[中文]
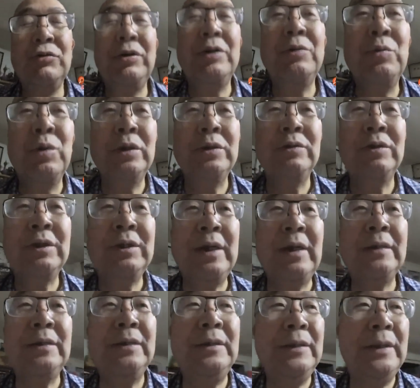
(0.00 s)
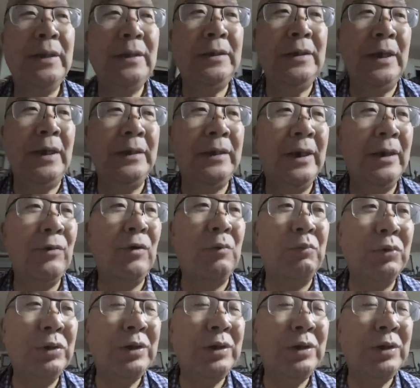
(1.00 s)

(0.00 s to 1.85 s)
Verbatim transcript: 那姐姐，我不相信广告。